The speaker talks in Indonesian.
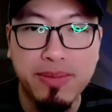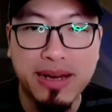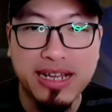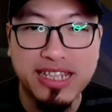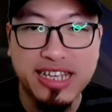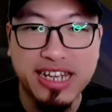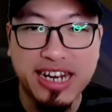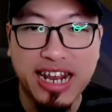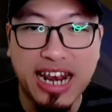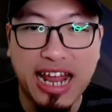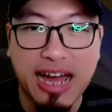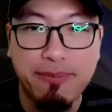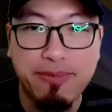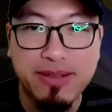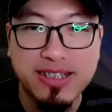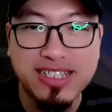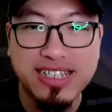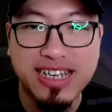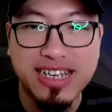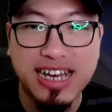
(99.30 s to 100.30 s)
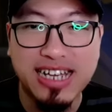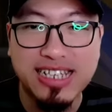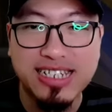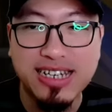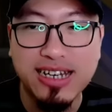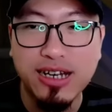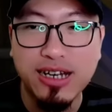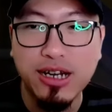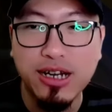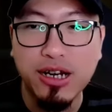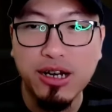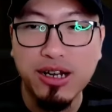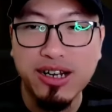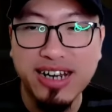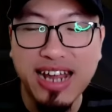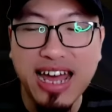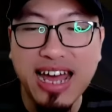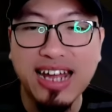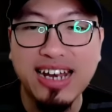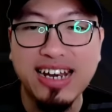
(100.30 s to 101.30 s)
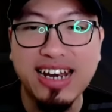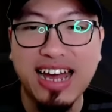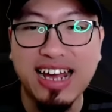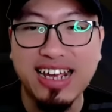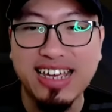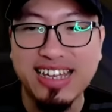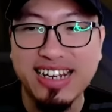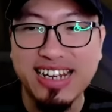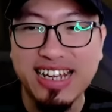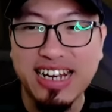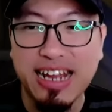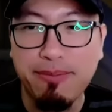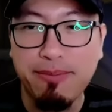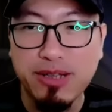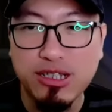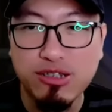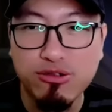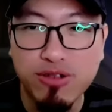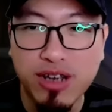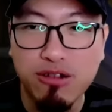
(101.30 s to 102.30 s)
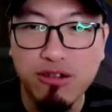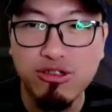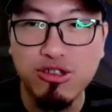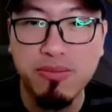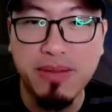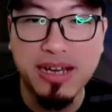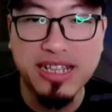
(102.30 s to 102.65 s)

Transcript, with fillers: material A nih guys. Nah, akhirnya dapat juga untuk